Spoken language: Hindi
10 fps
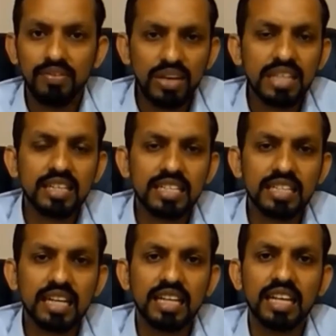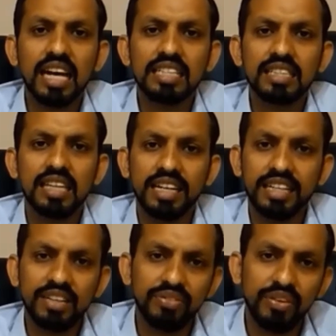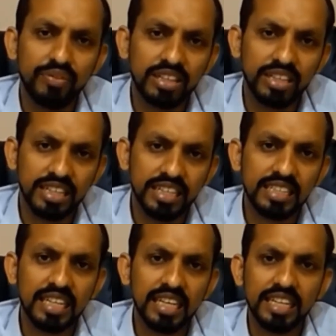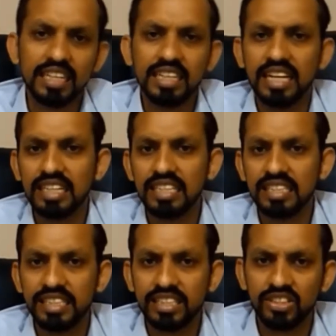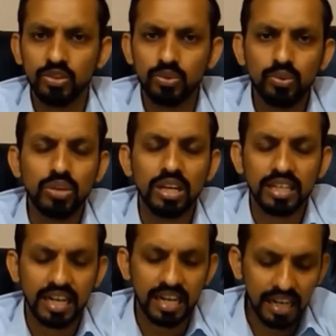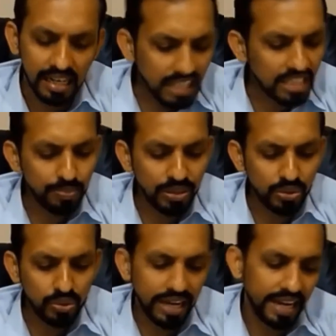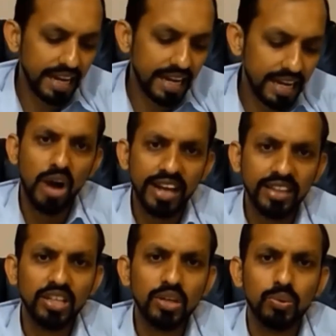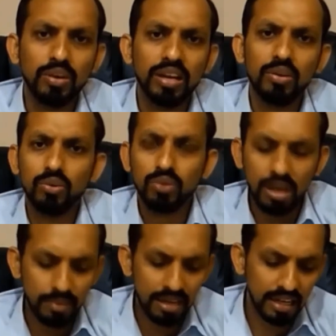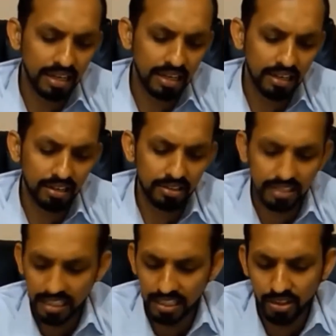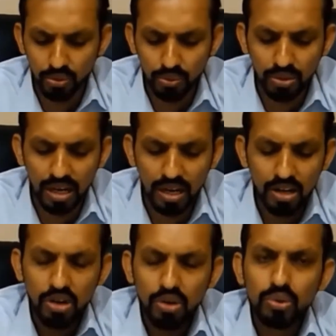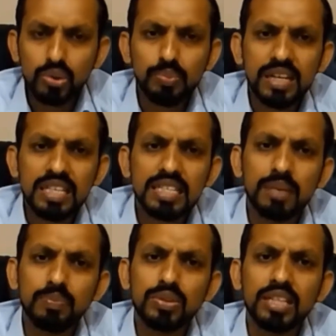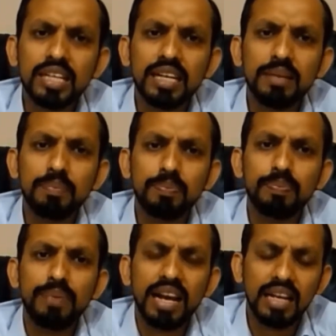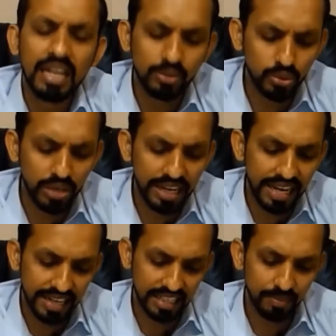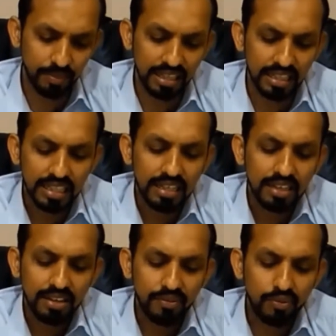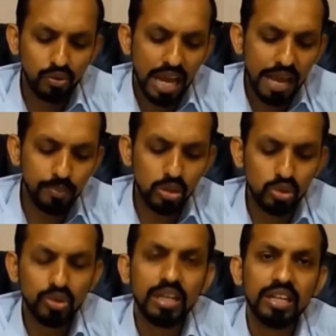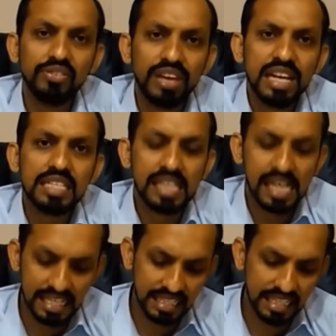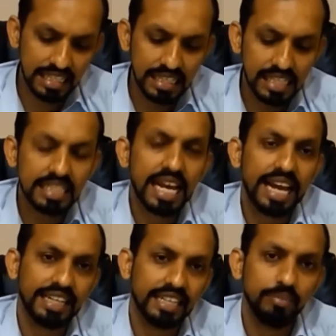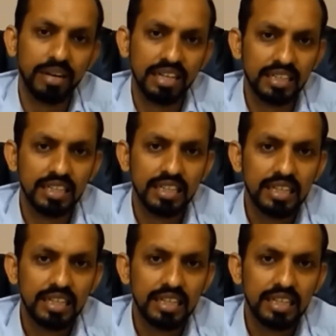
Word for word: वेस्ट के साथ अलायंस 1953 से लेकर 1962 तक रहा इसमें जो है माहदे हुए उनका मैं जिक्र करूंगा उसमें सबसे पहला जो है एग्रीमेंट वो है म्यूचुअल डिफेंस असिस्टेंस एग्रीमेंट